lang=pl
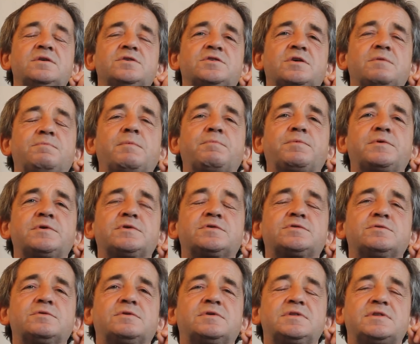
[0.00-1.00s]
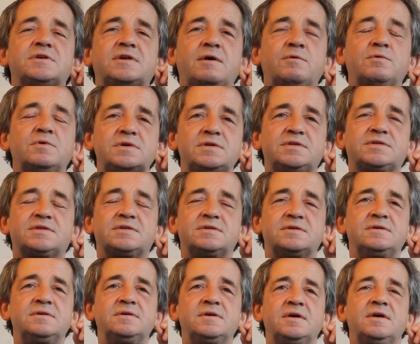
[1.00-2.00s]
że po prostu
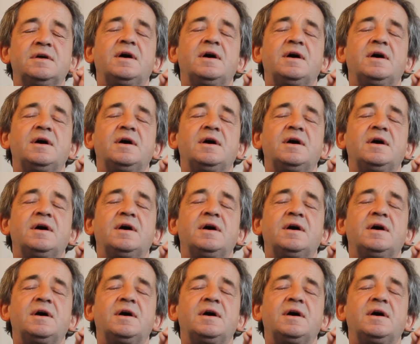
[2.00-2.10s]
hydraulicy,